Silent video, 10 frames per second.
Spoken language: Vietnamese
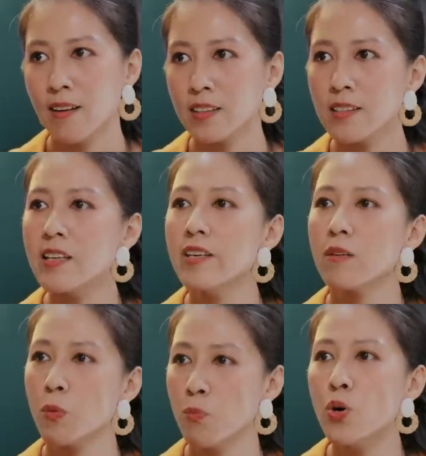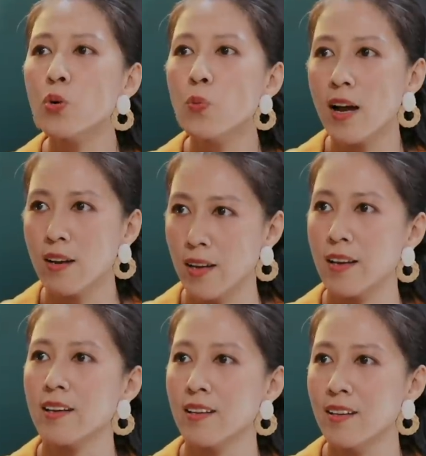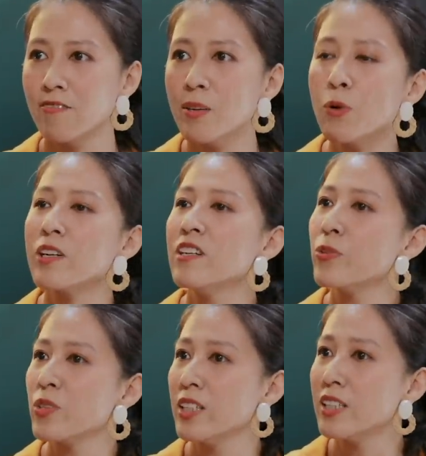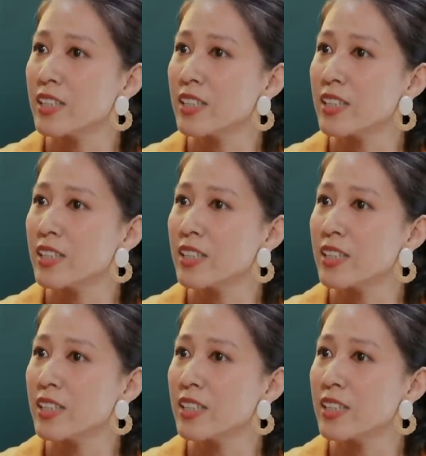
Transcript: họ xây dựng một mối quan hệ với một người phụ nữ